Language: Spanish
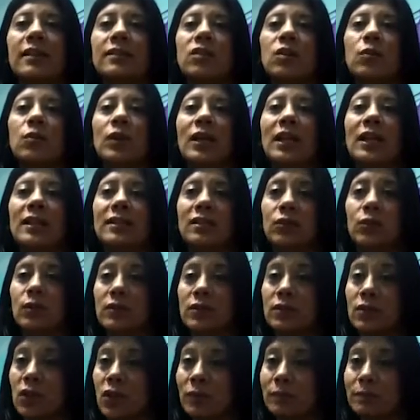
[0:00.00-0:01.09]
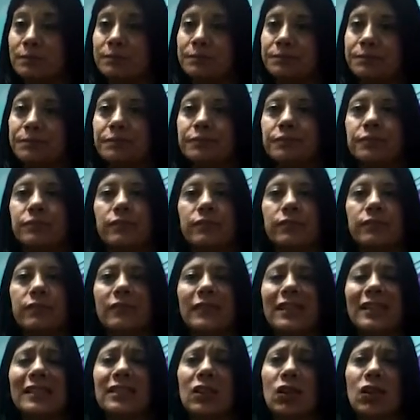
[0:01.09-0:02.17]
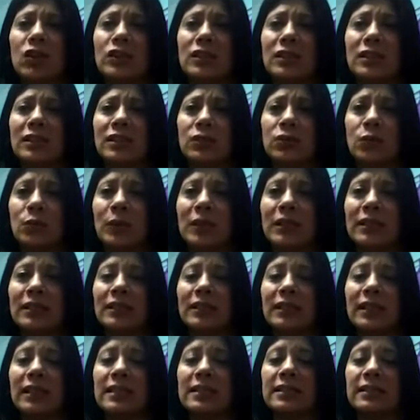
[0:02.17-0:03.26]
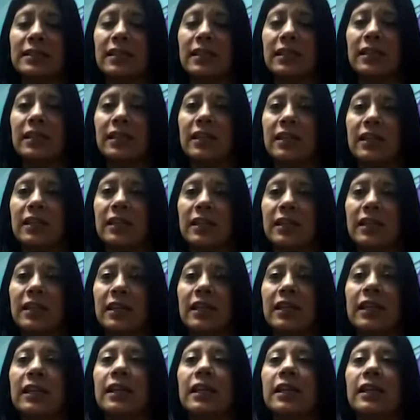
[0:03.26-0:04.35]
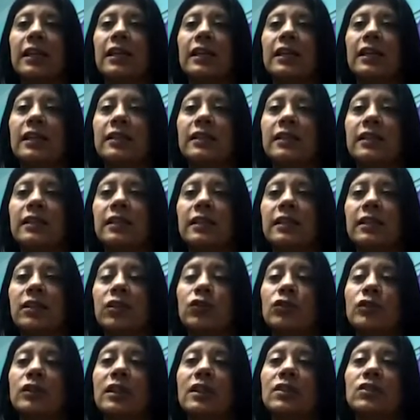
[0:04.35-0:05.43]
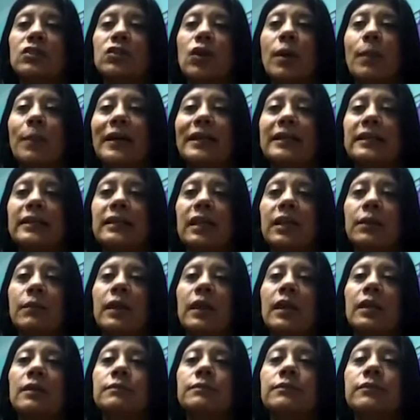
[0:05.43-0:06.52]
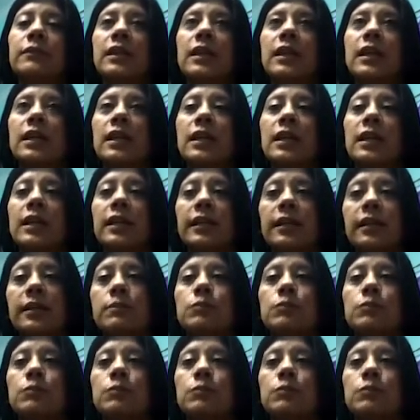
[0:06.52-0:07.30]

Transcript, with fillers: cómo es la situación de los docentes suplentes eh, en este contexto de pandemia. Eh,